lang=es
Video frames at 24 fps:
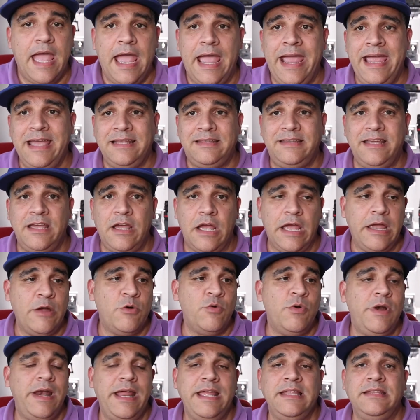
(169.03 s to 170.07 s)
este es
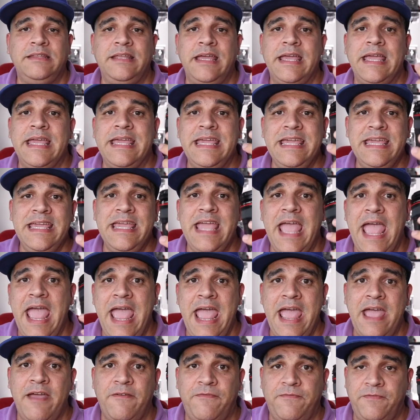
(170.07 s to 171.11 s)
un lente
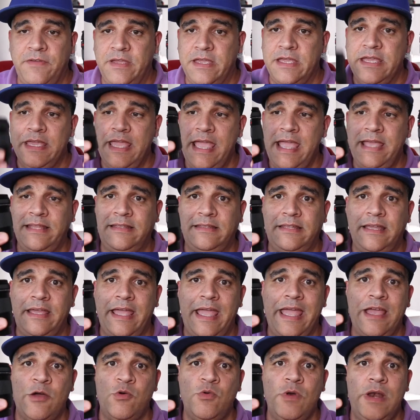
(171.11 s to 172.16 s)
EF y
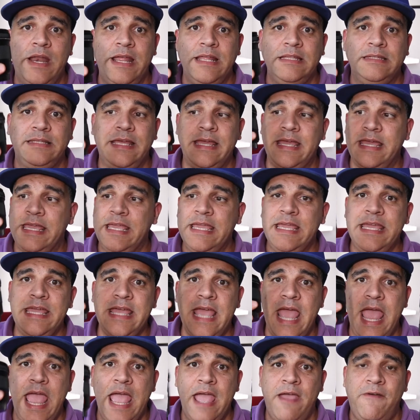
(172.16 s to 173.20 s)
este es un lente
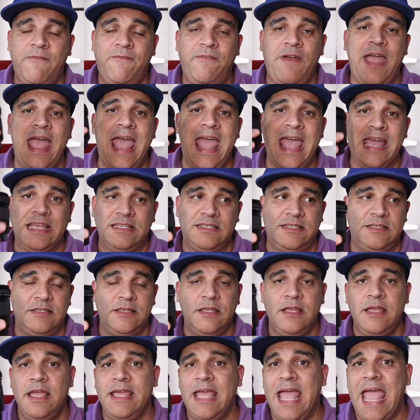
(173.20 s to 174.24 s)

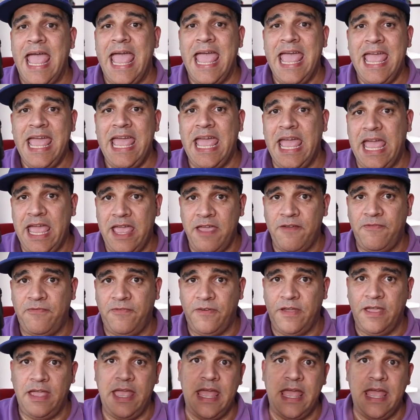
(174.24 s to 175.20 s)
EFS, EF,